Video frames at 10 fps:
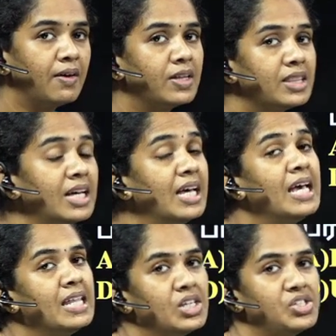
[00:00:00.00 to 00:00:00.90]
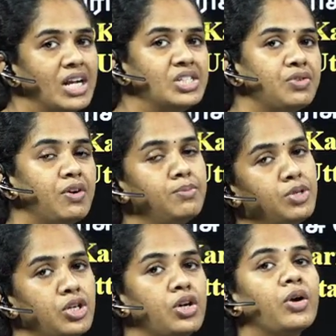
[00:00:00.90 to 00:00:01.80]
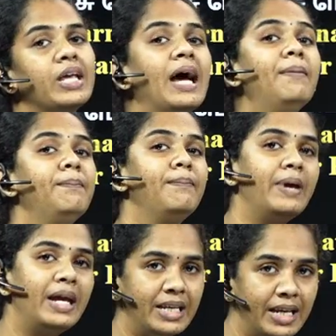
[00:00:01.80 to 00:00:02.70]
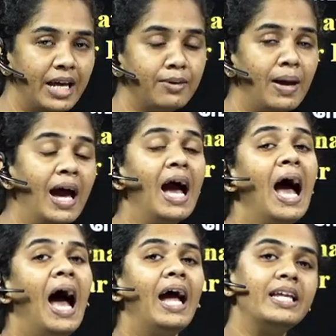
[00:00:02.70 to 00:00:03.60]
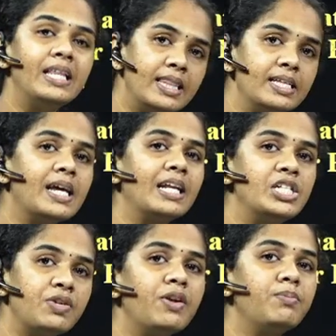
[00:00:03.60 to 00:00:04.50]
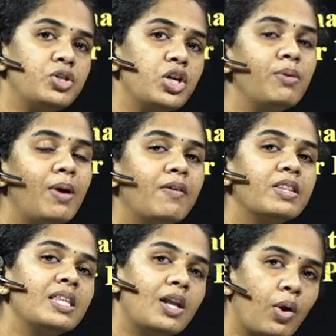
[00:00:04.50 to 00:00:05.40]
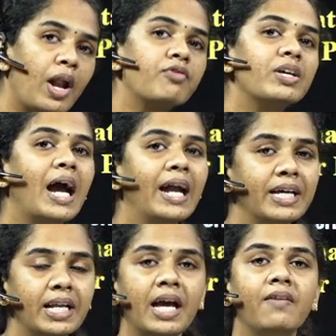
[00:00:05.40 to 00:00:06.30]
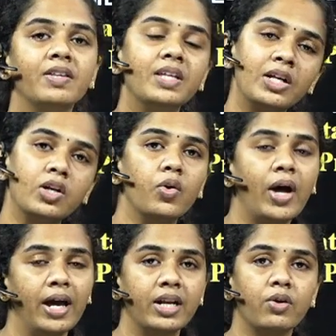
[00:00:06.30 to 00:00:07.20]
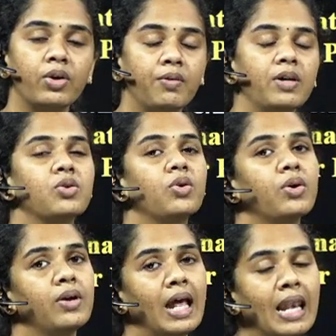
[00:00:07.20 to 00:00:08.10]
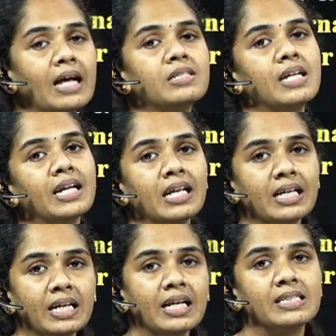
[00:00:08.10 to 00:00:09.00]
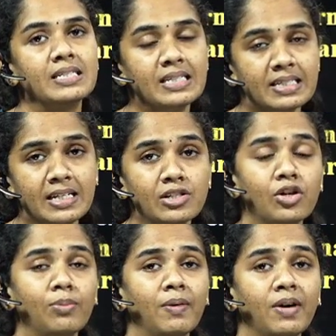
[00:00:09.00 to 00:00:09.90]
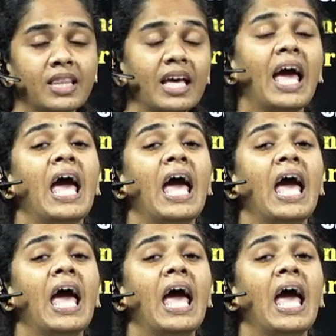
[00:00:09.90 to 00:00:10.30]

தான் வந்து இந்த ஜல்ஜீவன் மிஷனுடைய மெயின் எய்மே அண்ட் இந்த ஜல்ஜீவன் மிஷனுமே வந்து இதில் ஒன் ஆஃப் தி கேட்டகரியாக வந்து இன்க்ளூட் ஆயிருக்கு ஓகேவா ஸோ எல்லா ஸ்டேட்டில் இருக்கிற சிட்டிசன்ஸுக்குமே வந்து